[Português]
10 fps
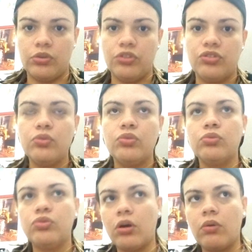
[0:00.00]
Eles não
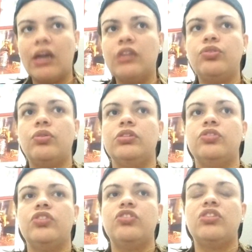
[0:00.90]
são só
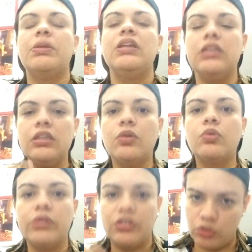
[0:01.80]
guardiões, eles também
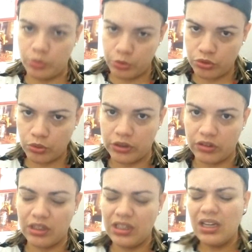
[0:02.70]
lidam com esse tipo de
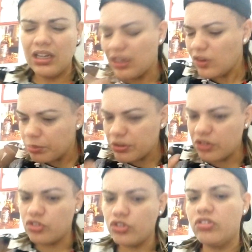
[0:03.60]
coisa. Tem um
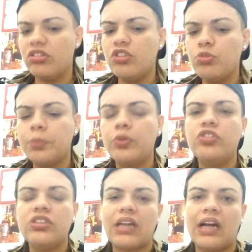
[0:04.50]
misticismo por
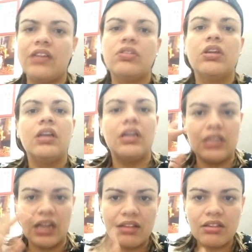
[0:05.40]
detrás
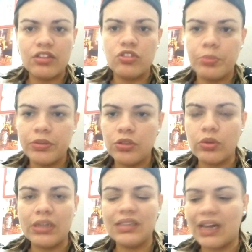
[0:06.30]
dessa
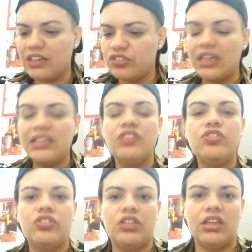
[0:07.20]
espiritualidade da linha
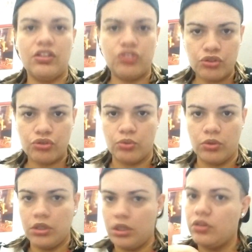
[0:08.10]
de esquerda de
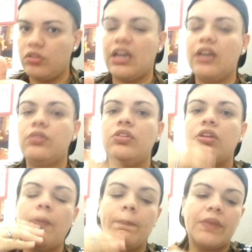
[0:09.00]
Exu certo?
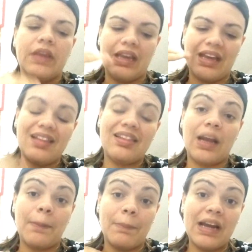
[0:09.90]
Então, essa
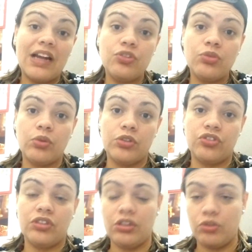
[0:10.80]
é a parte
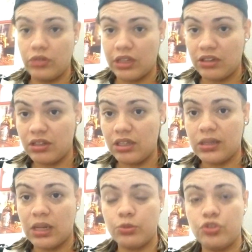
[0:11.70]
2. Isso quer dizer que
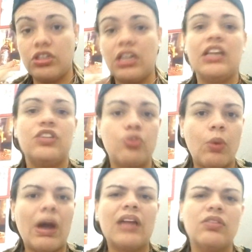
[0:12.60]
teremos 3,
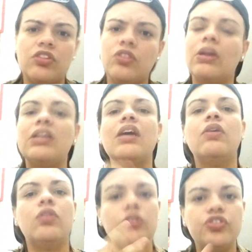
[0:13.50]
4, 5, até
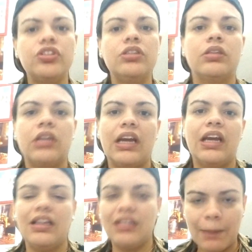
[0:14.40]
onde
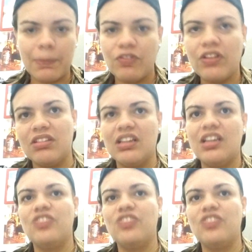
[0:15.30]
é, der para fazer, né,